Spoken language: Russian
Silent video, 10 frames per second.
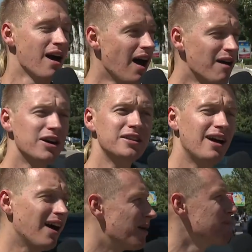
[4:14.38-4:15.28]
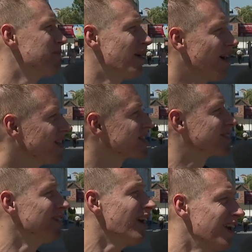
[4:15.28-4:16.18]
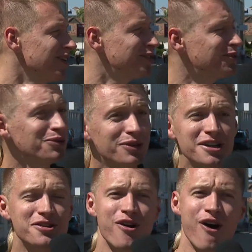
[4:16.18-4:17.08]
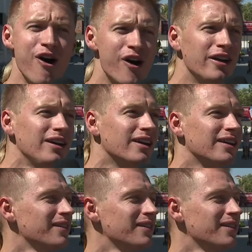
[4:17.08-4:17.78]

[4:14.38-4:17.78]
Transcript: А вода по асфальту рекой.